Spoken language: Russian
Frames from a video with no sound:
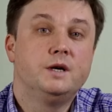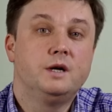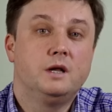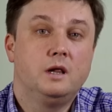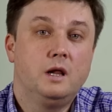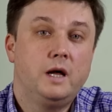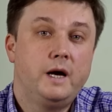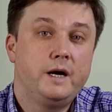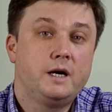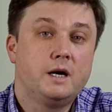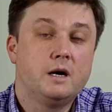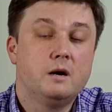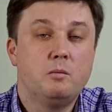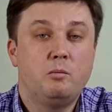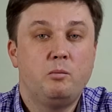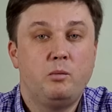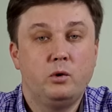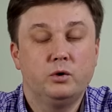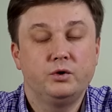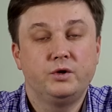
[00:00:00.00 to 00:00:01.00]
лайк
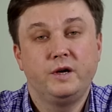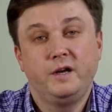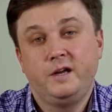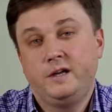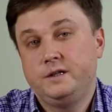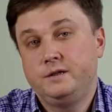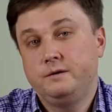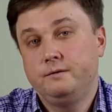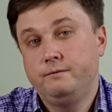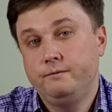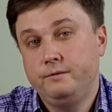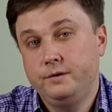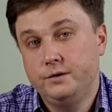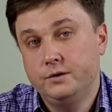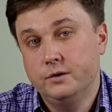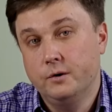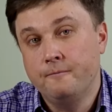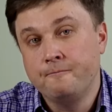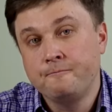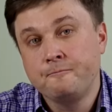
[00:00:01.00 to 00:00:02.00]
под этим видео.